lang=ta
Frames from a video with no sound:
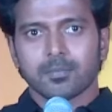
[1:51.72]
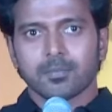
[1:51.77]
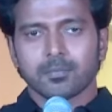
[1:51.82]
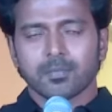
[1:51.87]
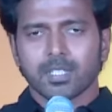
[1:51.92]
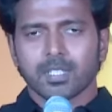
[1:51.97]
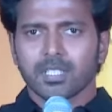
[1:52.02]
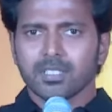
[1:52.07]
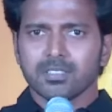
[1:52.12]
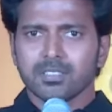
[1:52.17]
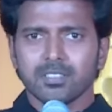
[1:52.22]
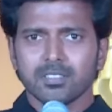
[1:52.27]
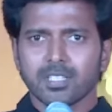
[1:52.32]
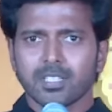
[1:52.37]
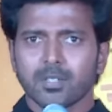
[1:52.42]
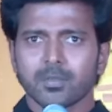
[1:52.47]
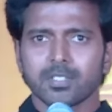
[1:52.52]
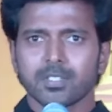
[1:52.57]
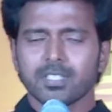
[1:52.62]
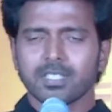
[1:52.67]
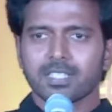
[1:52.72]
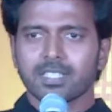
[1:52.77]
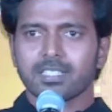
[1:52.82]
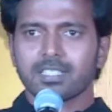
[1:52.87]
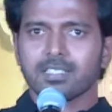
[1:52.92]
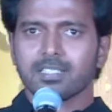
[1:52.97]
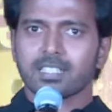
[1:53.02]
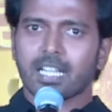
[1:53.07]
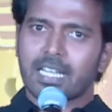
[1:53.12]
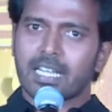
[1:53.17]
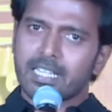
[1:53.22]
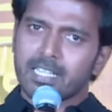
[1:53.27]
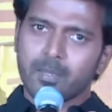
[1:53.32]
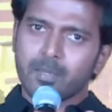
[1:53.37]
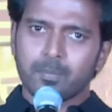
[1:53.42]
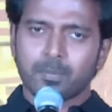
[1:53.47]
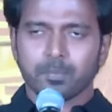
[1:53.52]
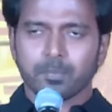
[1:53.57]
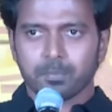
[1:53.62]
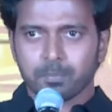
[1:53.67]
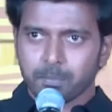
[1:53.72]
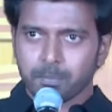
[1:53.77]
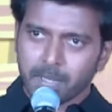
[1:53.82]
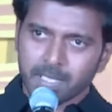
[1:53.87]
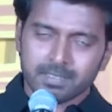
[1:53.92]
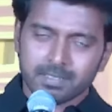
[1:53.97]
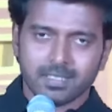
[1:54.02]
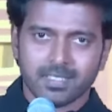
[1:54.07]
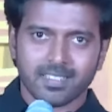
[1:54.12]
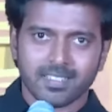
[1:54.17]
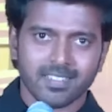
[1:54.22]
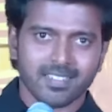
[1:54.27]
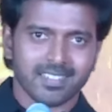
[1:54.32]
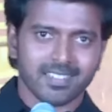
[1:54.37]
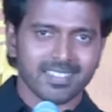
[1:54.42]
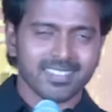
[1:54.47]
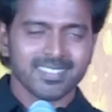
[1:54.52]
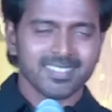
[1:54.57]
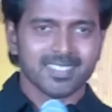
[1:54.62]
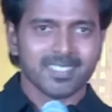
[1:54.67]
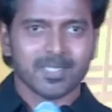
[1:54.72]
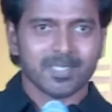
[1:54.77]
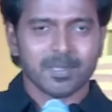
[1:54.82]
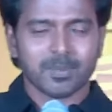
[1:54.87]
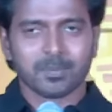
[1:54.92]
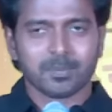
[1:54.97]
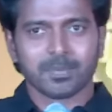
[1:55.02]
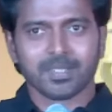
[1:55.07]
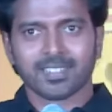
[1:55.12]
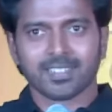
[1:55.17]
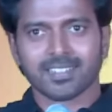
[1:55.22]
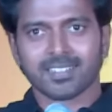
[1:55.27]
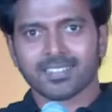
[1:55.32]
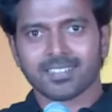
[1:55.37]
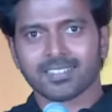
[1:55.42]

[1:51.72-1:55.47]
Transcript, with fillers: ரஜினி சார் வந்து எங்கிட்ட நிறைய பேசியிருக்காங்க பட்